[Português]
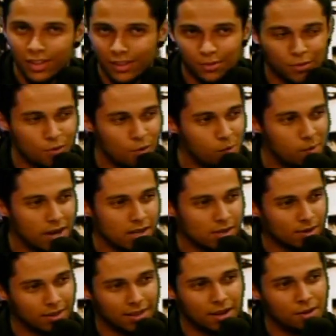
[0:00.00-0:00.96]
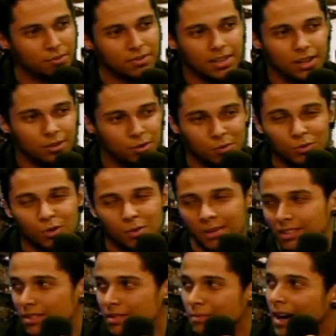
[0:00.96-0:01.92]
desde o começo até o final. Todo mundo
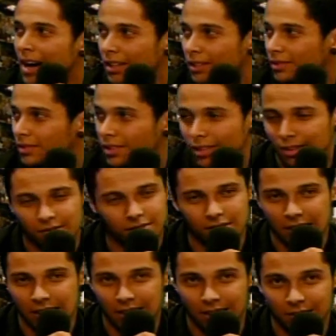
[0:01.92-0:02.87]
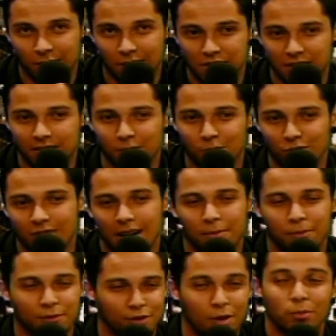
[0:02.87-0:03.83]
começa de baixo, então não adianta
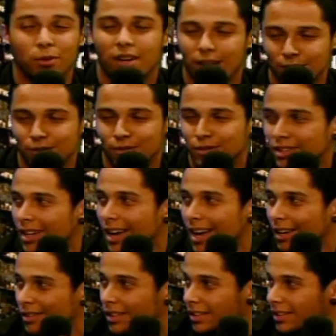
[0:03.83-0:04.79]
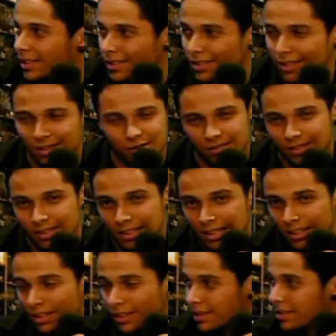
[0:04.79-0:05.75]
mudar só por causa do dinheiro. Né? Então, é
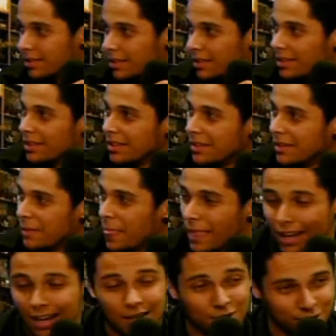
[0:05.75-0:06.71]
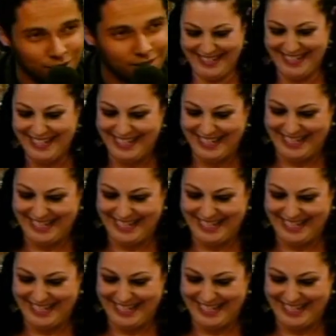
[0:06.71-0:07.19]
verdade. Ajudaria, né? Ajuda, com